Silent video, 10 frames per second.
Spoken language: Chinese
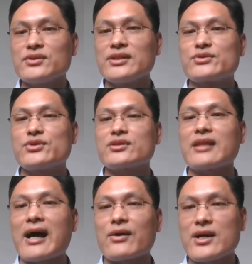启蒙
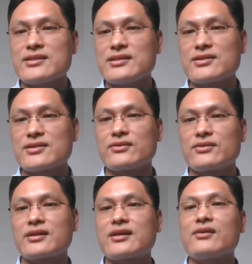运动里边被
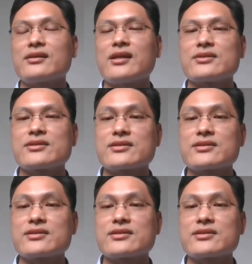制造出来的，